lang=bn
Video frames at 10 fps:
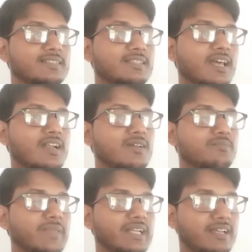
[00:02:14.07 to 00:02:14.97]
তার
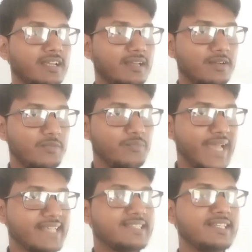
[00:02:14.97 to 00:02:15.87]
মানে
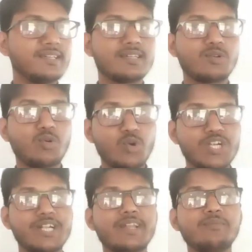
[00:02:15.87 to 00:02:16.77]
বেসিক
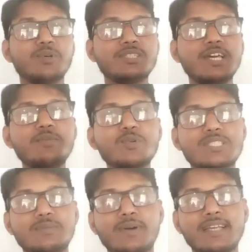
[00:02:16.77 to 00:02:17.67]
কোশ্চেনের মধ্যেই
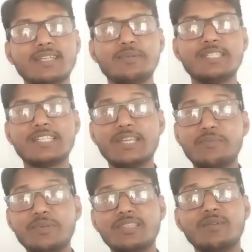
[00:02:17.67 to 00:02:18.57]
বুঝতে পারা যাবে যে সে
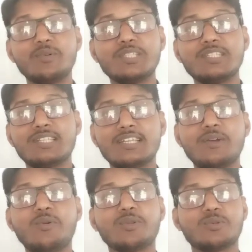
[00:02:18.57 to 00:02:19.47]
বিদ্যা মন্দিরটাকে
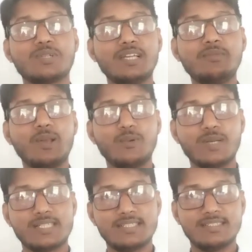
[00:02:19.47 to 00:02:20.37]
কতটাই
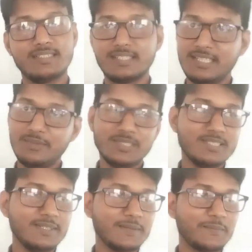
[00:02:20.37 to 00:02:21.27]
ভালোবাসে কি বলছি
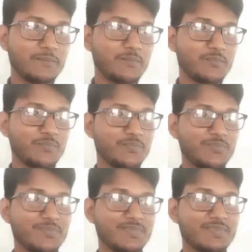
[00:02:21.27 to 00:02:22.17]
স্যার
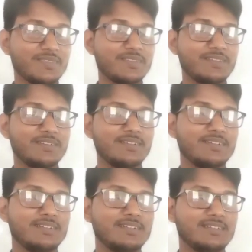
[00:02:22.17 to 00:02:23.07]
কেন হচ্ছে
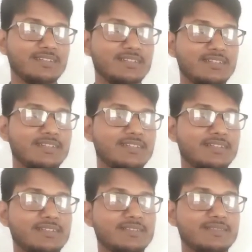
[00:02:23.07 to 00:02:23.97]
এগুলো বেসিক
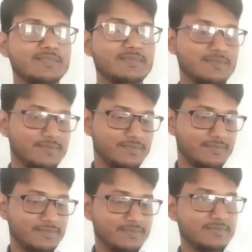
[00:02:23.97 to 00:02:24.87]
মেন্টালিটি তো
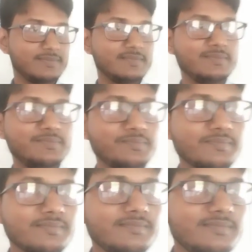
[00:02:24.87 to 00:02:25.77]
শেখানো হয় না যেটা আমাদের
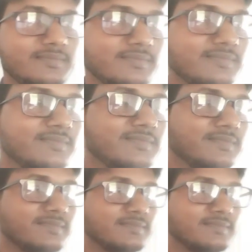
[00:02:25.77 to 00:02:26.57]
মানে ছোটবেলা থেকে আমরা